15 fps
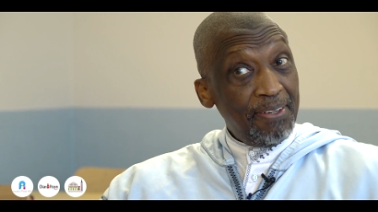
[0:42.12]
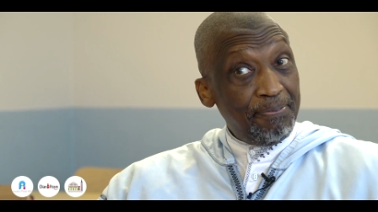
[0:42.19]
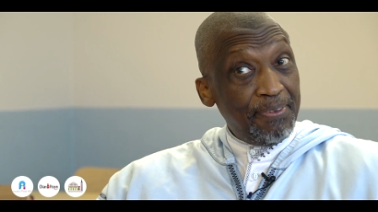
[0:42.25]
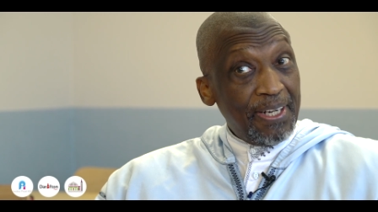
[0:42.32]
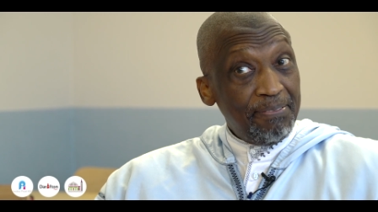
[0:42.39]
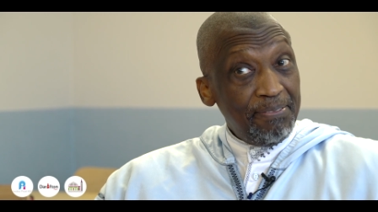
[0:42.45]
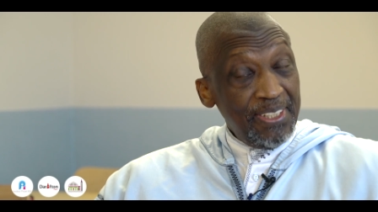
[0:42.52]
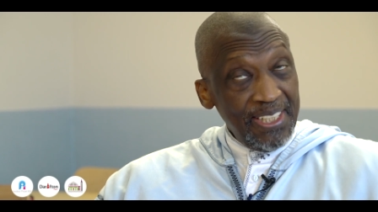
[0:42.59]

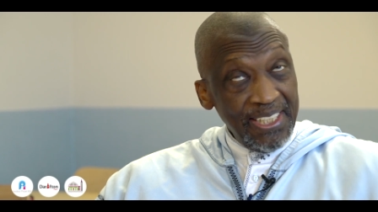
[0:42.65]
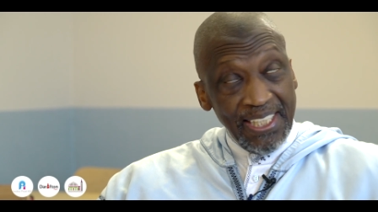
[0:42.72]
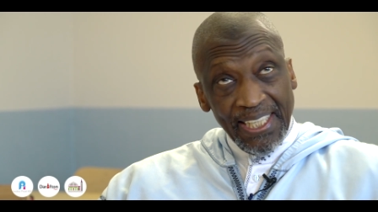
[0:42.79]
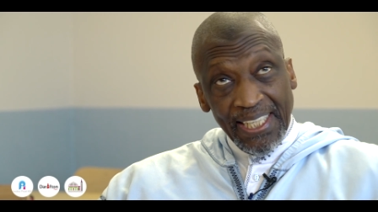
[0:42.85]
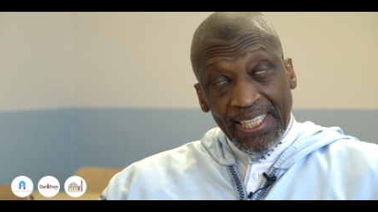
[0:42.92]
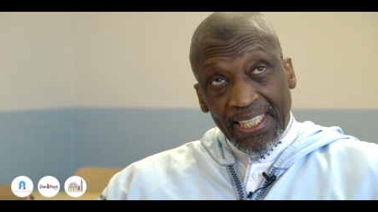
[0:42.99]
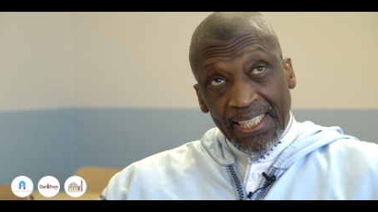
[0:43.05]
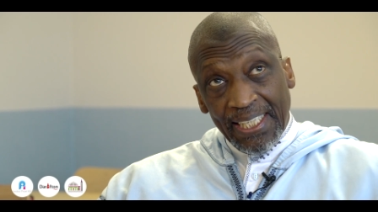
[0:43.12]
parmi
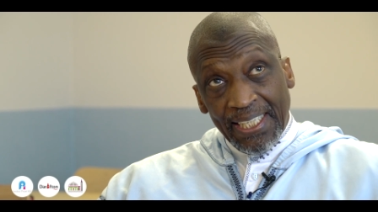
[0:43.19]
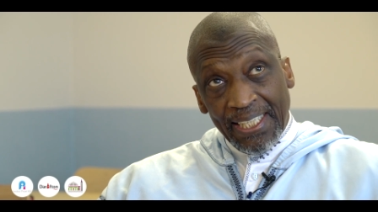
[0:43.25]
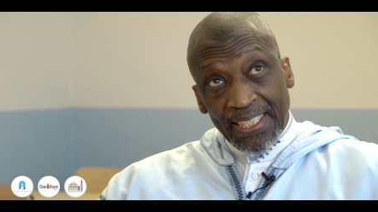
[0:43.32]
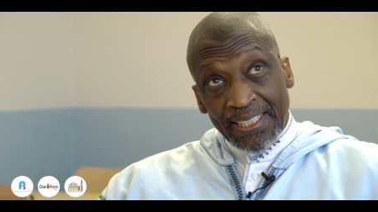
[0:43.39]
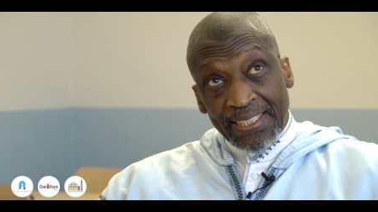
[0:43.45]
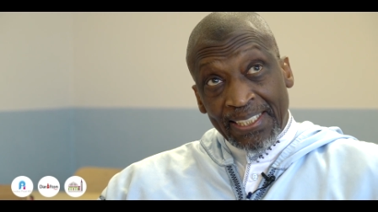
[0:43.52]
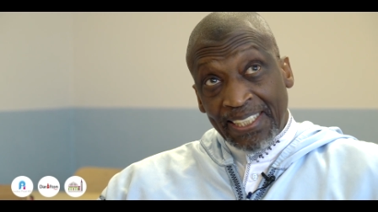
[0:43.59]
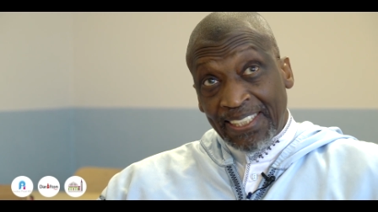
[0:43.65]

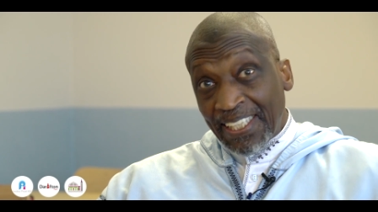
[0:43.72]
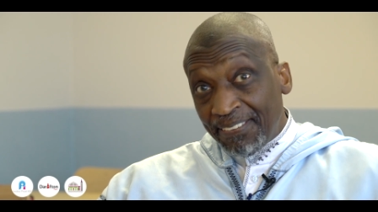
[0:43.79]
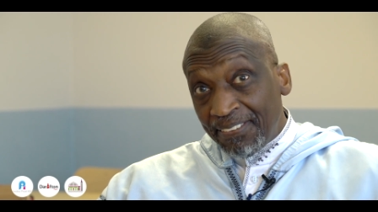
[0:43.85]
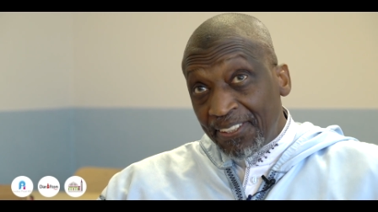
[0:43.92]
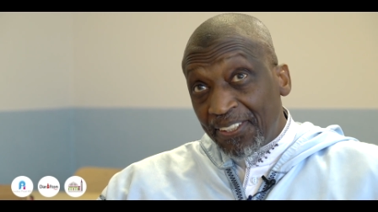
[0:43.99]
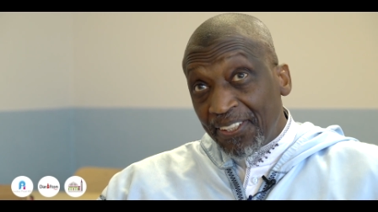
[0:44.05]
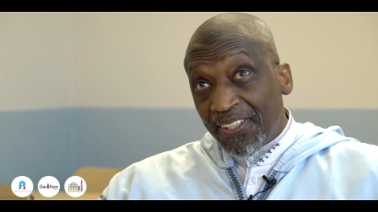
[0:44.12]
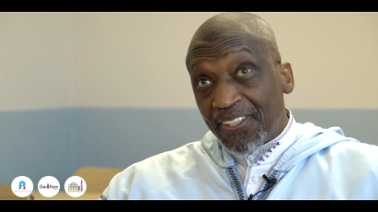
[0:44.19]
ses
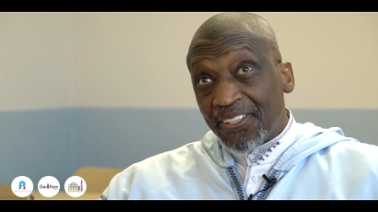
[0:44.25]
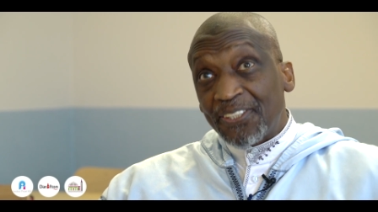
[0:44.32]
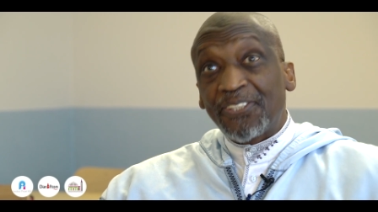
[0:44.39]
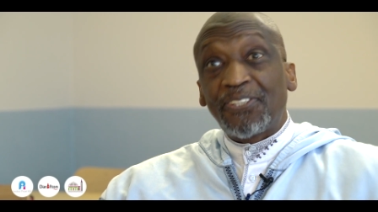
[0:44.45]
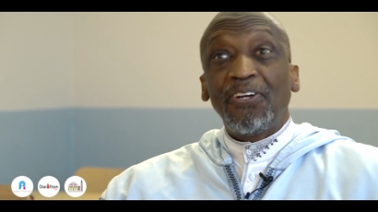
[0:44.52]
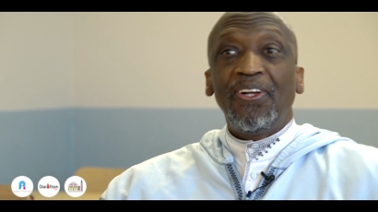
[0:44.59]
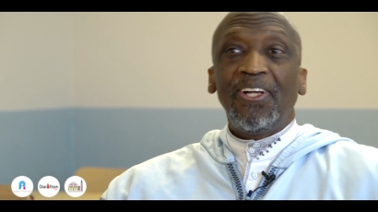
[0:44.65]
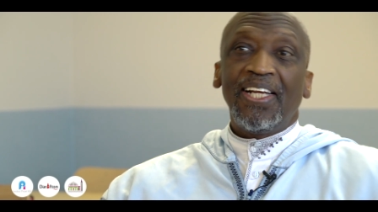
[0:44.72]
serviteurs,
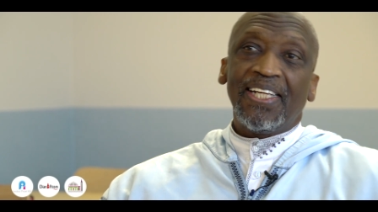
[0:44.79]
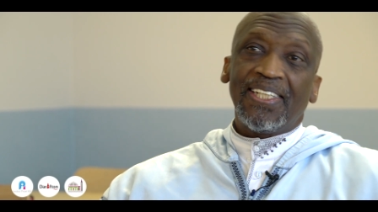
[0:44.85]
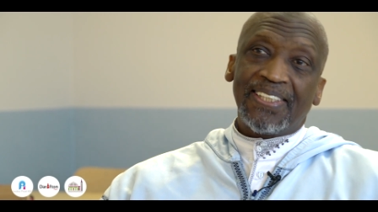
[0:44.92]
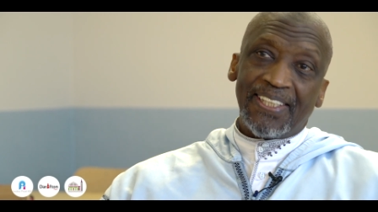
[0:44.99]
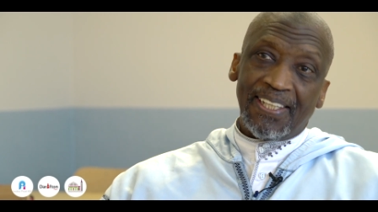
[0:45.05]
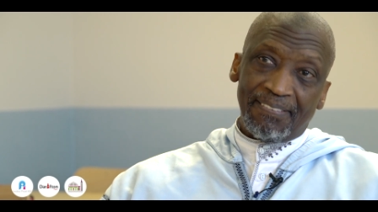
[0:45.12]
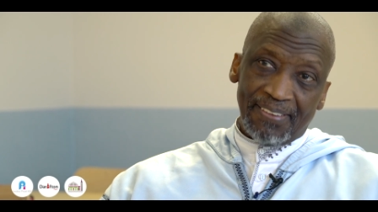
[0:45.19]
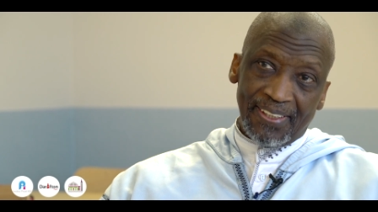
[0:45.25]
seuls les
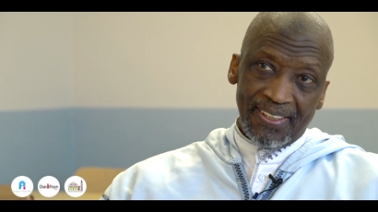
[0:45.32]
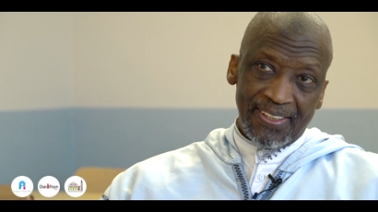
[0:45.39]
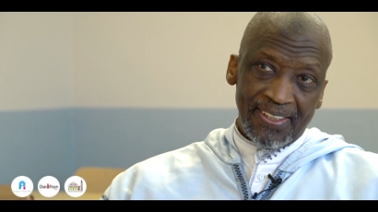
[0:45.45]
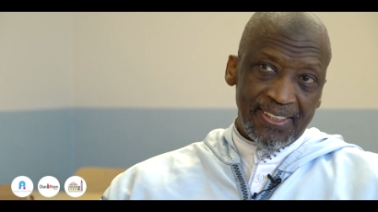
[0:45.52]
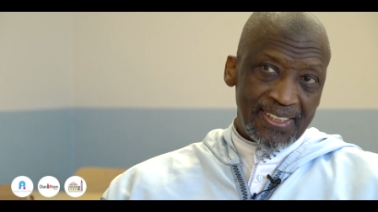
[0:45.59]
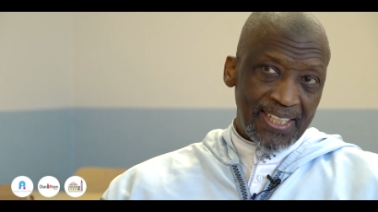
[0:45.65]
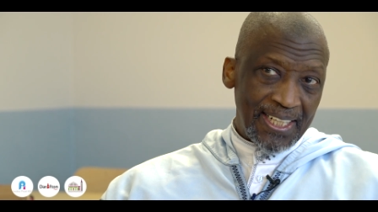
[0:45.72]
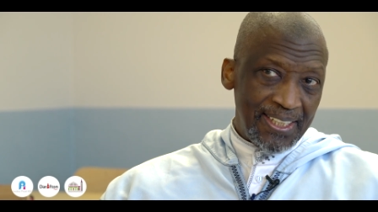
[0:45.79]
savants,
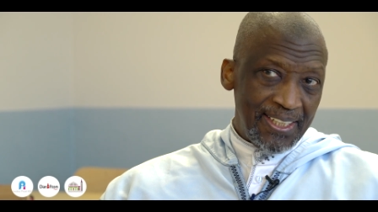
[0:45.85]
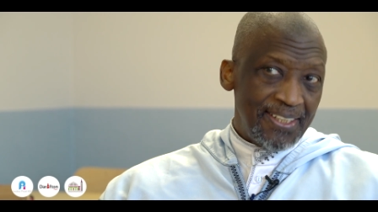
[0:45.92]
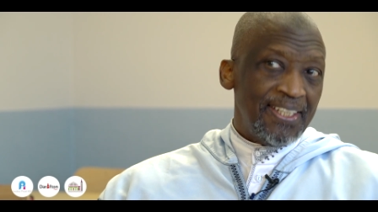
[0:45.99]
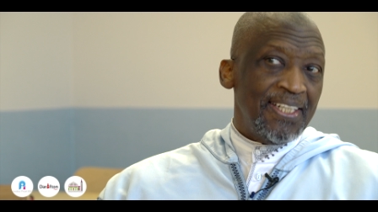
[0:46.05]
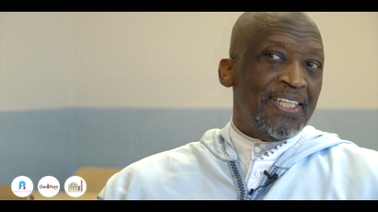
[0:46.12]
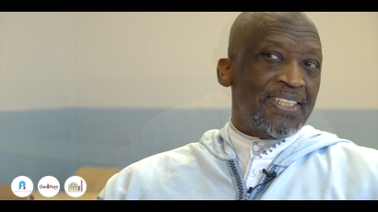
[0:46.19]
c'est-à-dire,